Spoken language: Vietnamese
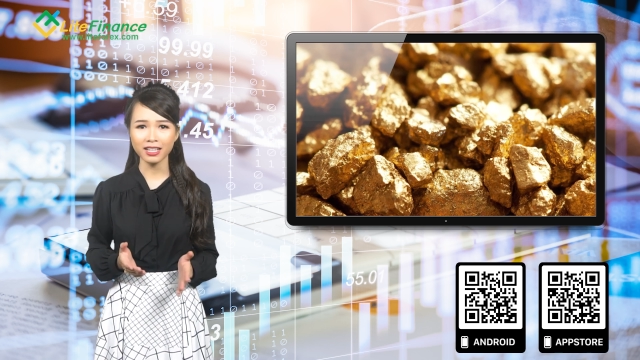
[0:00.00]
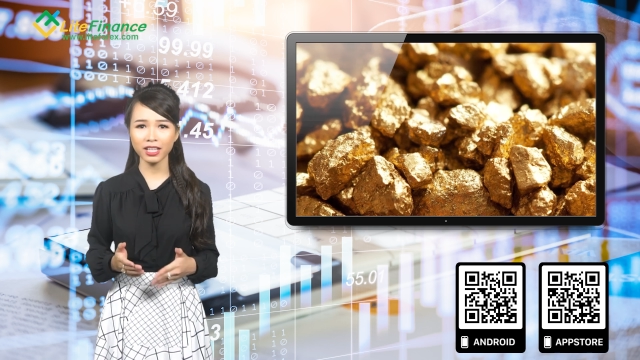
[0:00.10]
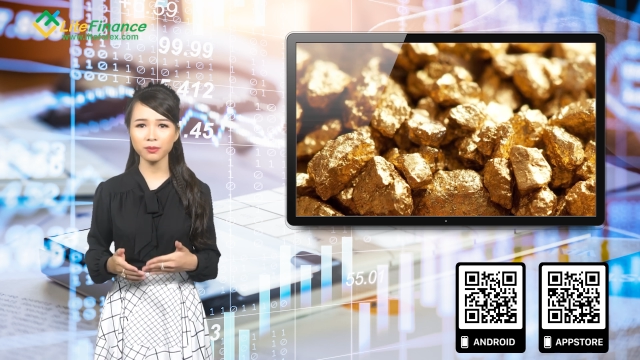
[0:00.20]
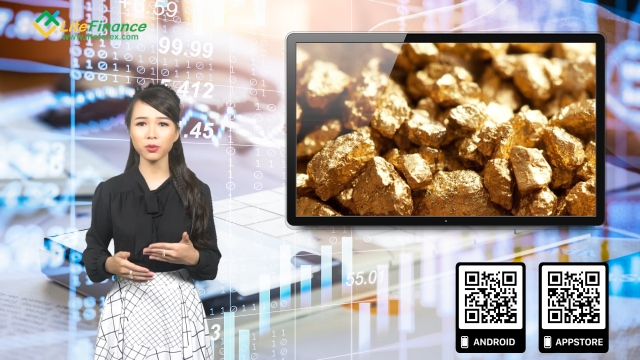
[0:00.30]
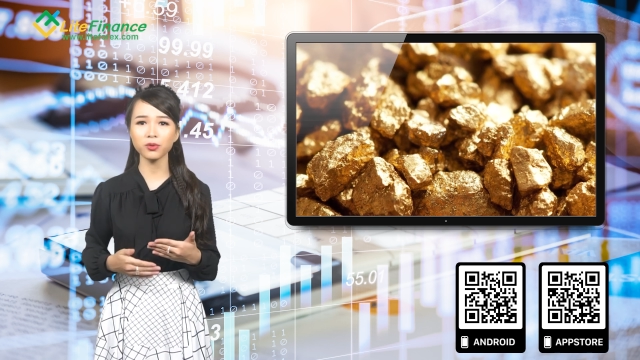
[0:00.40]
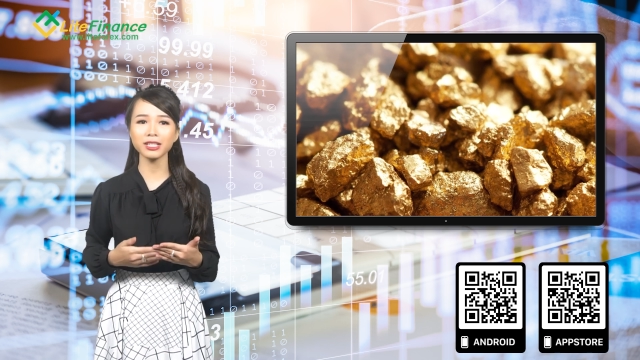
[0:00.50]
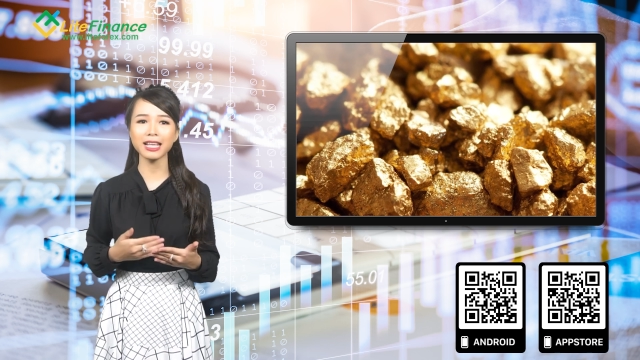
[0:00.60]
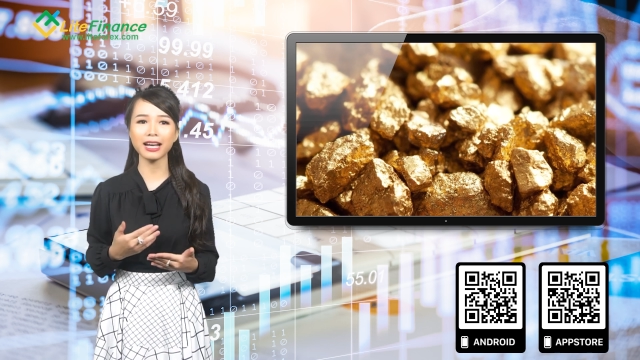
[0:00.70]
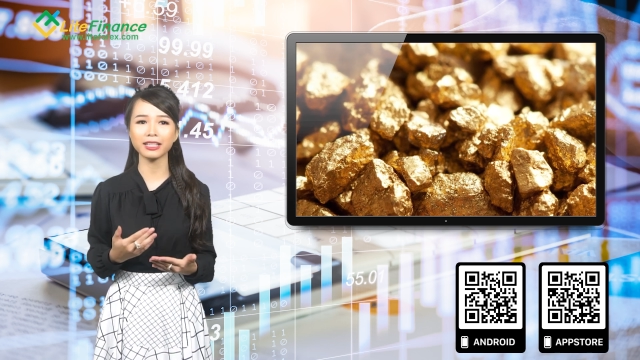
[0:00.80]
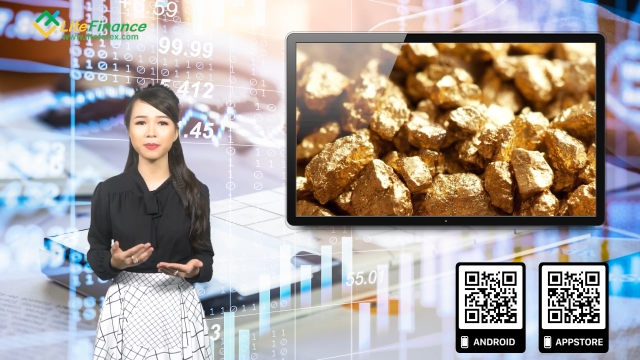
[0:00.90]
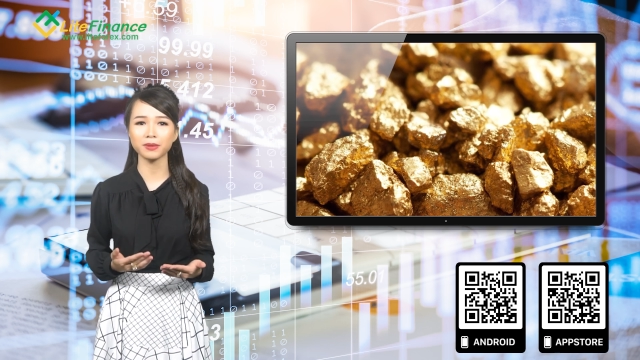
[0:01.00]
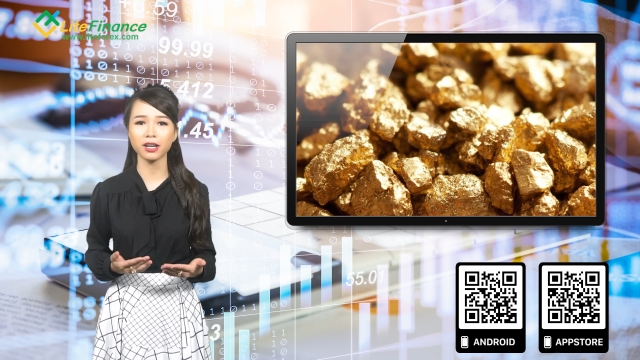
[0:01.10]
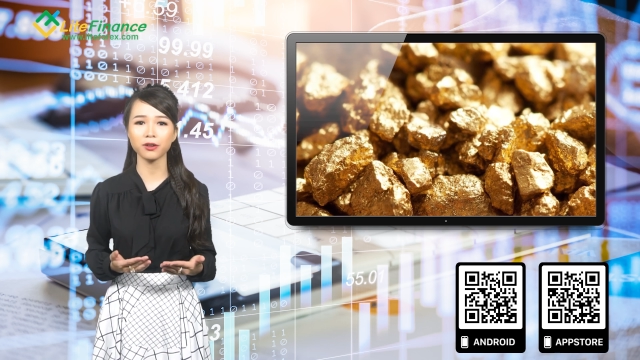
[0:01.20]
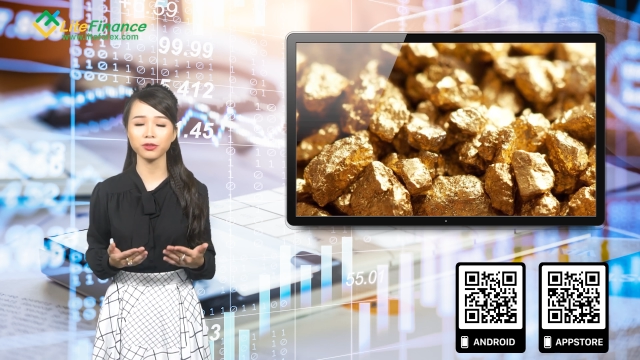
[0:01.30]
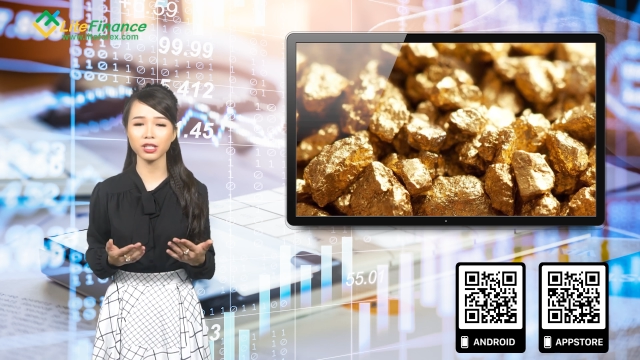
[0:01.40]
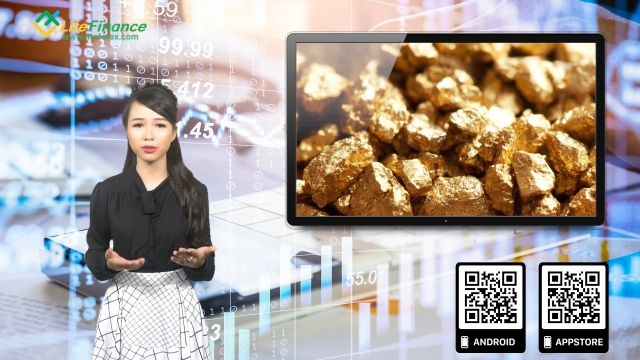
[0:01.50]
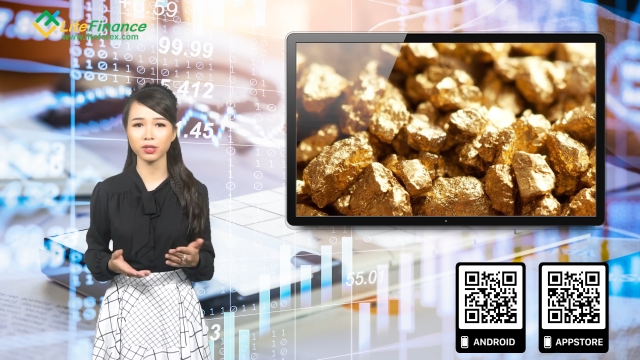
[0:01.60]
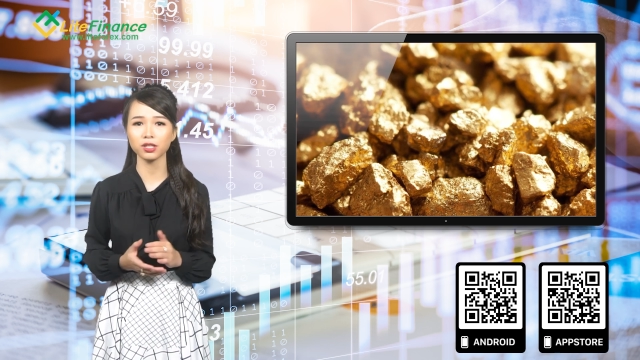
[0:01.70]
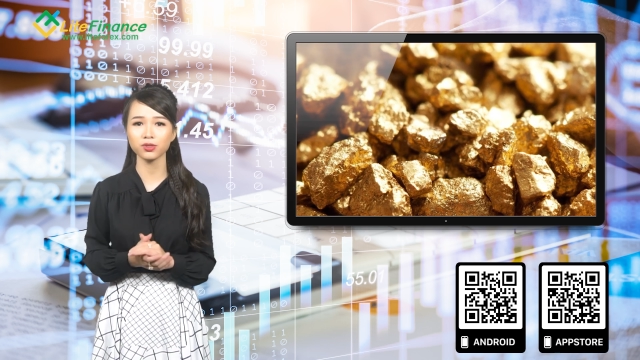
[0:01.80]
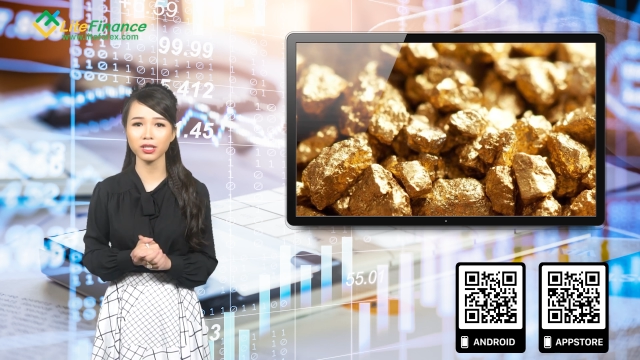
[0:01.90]
Khi một quốc gia nhập khẩu nhiều
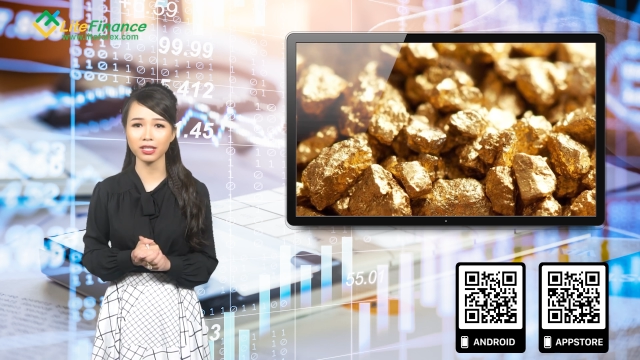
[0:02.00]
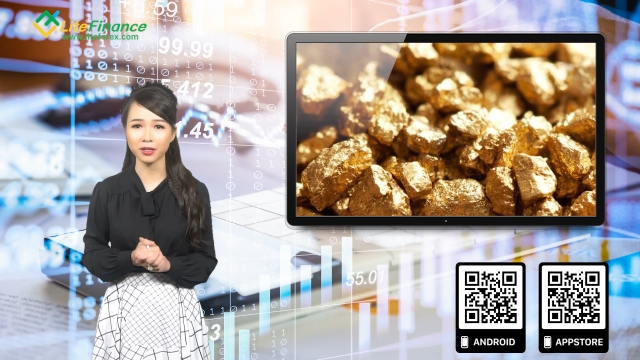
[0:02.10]
hơn xuất